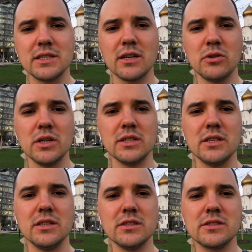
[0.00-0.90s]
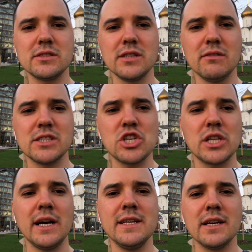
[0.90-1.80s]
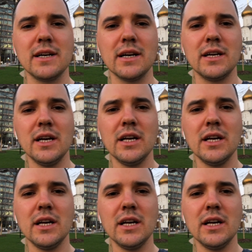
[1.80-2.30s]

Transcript: такое словосочетание, как